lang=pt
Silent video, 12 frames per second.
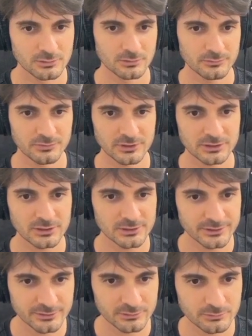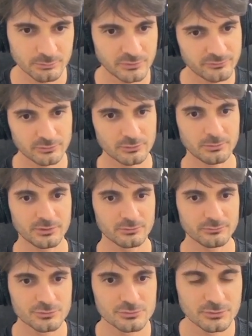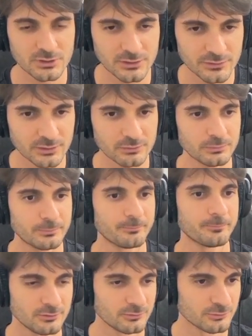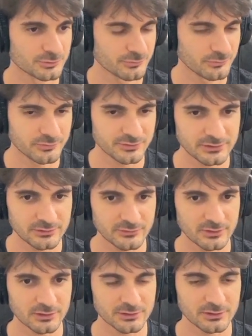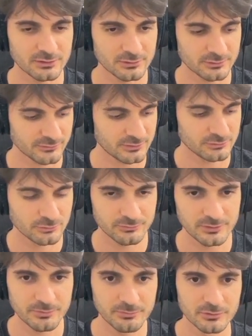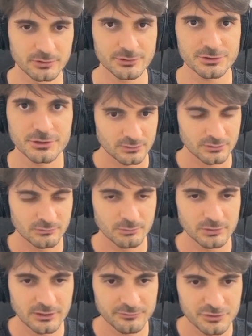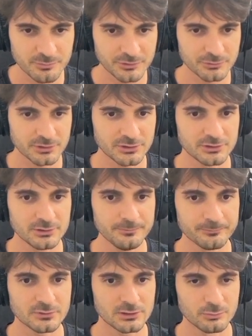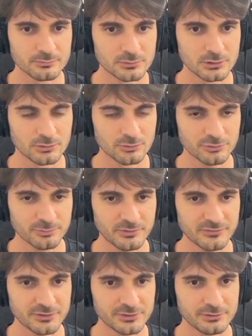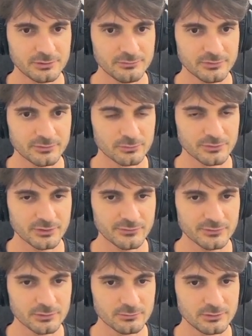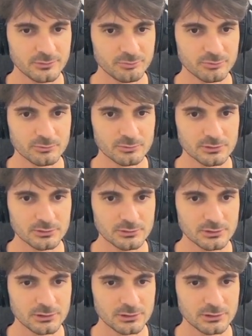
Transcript: Fala galera, bem-vindo a mais um vídeo no canal. Hoje eu vou finalizar aqui a série do Flappy Bird. Então vamos lá, a gente parou aqui. nosso passarinho ele faz a rotação, ele pula